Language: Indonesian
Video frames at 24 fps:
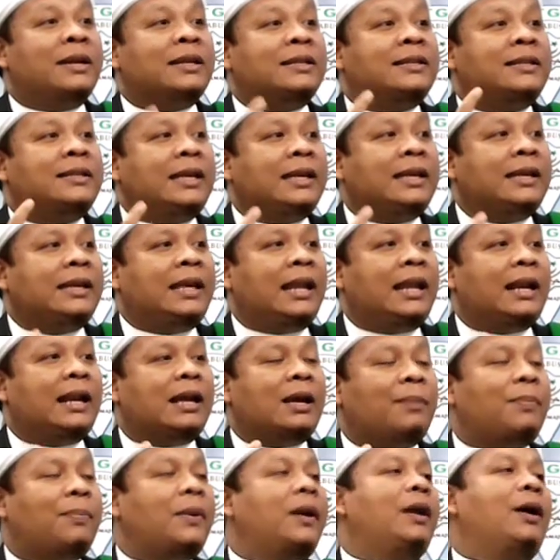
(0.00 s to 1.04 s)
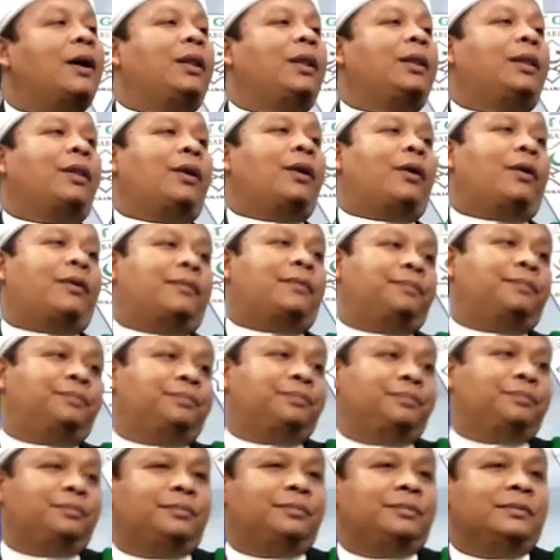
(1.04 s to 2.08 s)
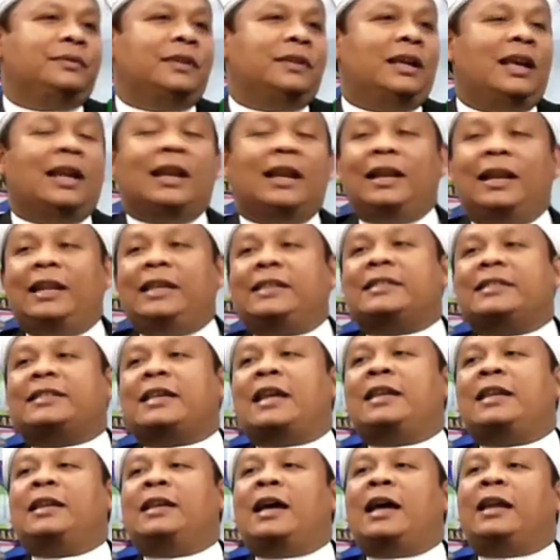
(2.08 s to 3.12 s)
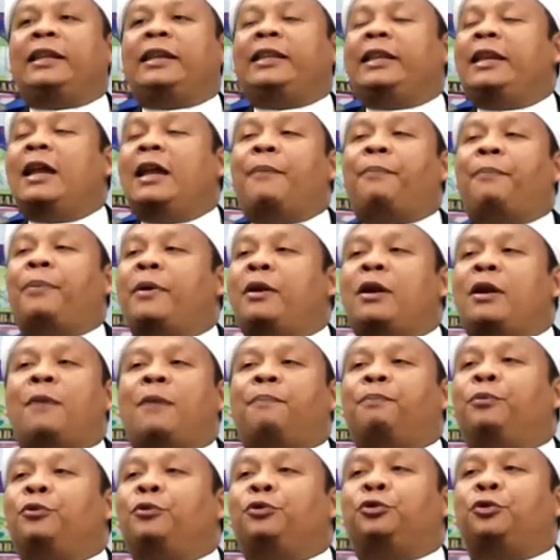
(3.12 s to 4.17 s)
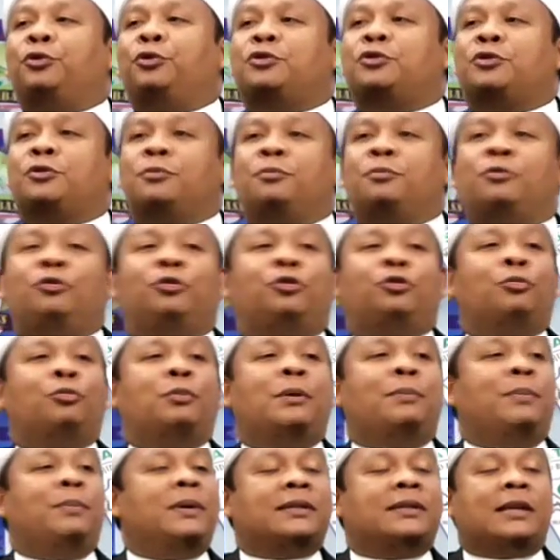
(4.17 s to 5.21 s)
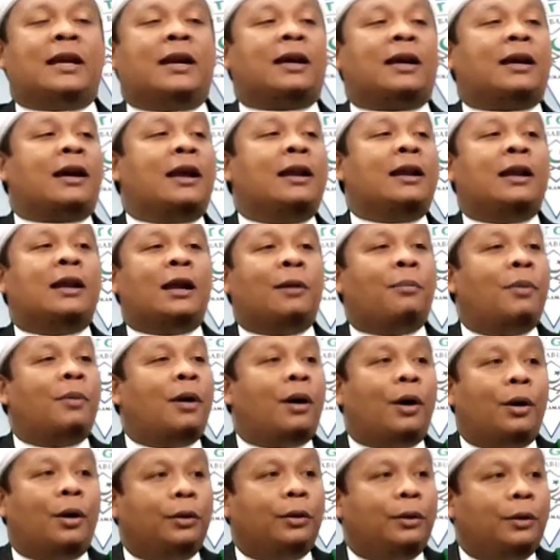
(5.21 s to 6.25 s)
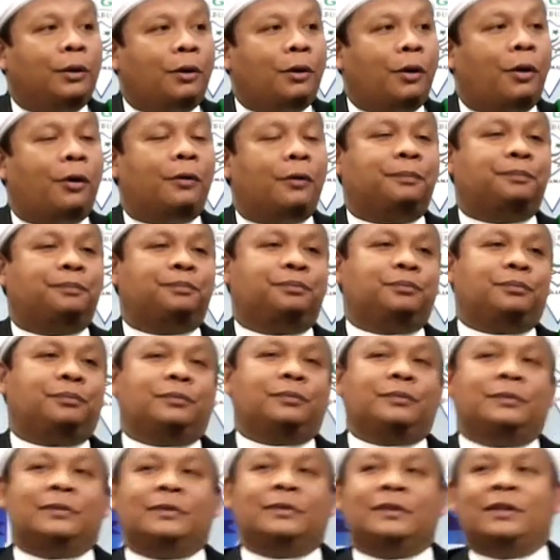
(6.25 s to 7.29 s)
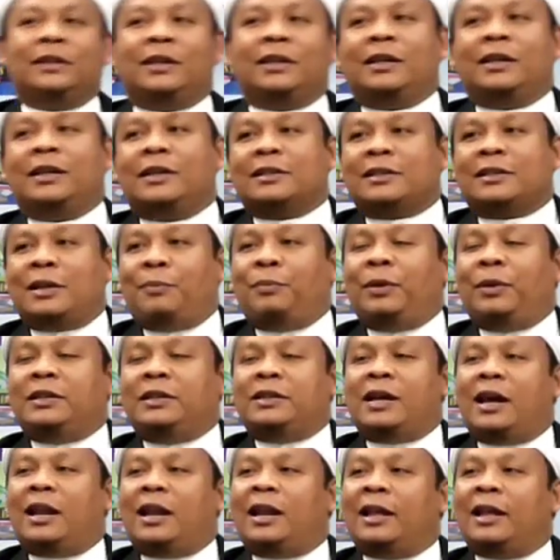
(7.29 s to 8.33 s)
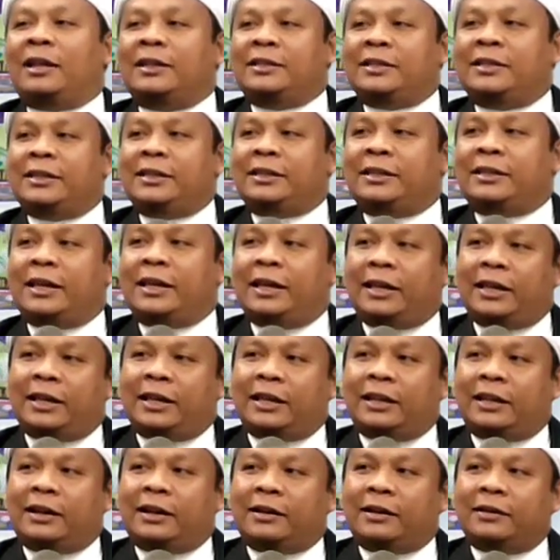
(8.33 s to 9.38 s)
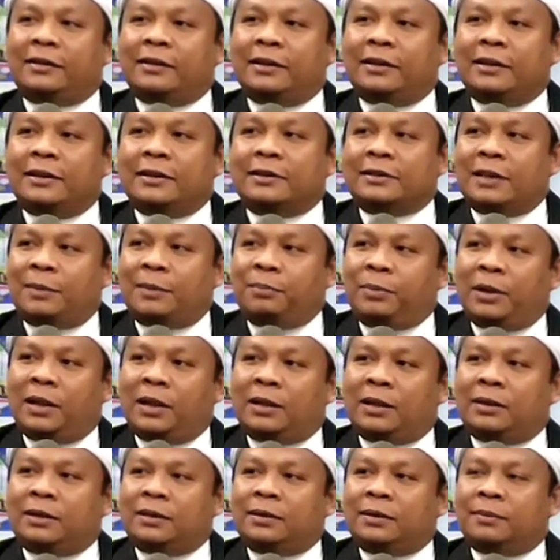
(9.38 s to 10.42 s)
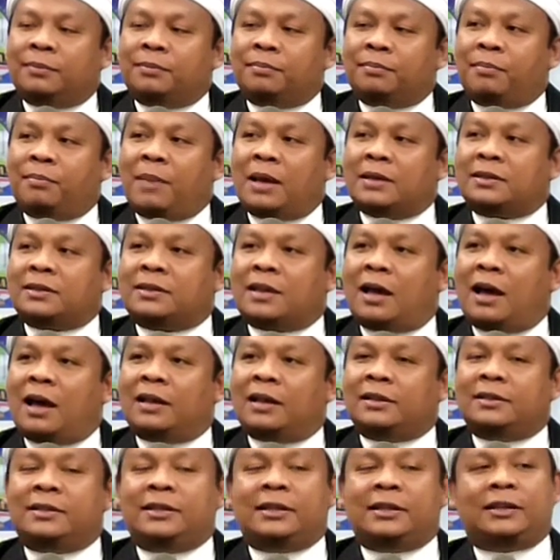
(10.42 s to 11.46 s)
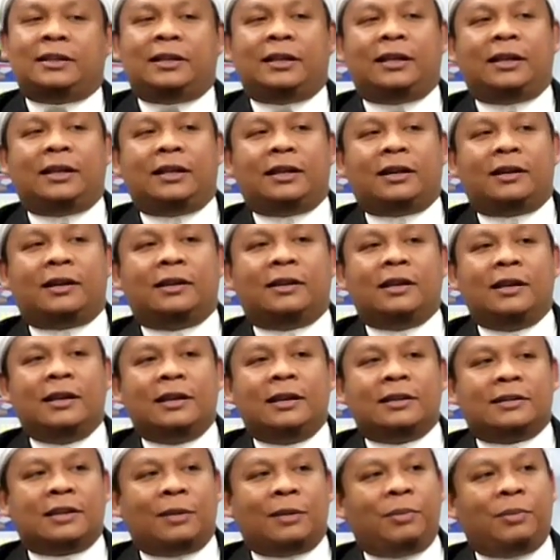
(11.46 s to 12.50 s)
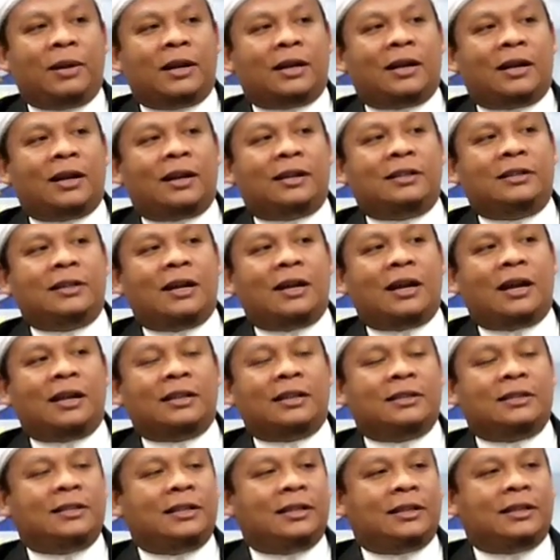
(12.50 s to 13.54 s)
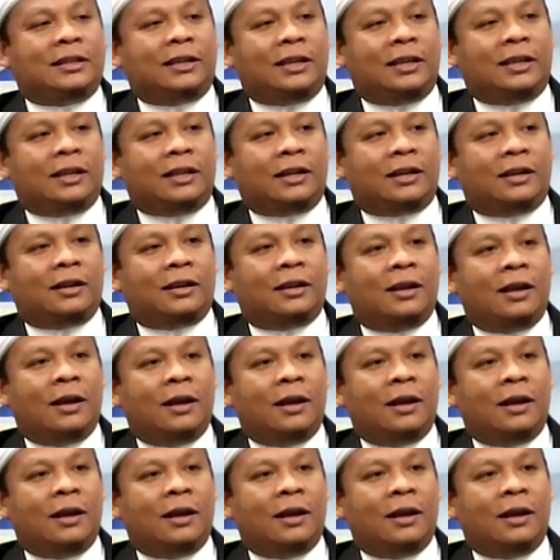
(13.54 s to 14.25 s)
berzikir kepada Allah lisannya tidak pernah putus untuk membesarkan nama Allah sambil jalan zikir sambil masak zikir sambil kerja zikir,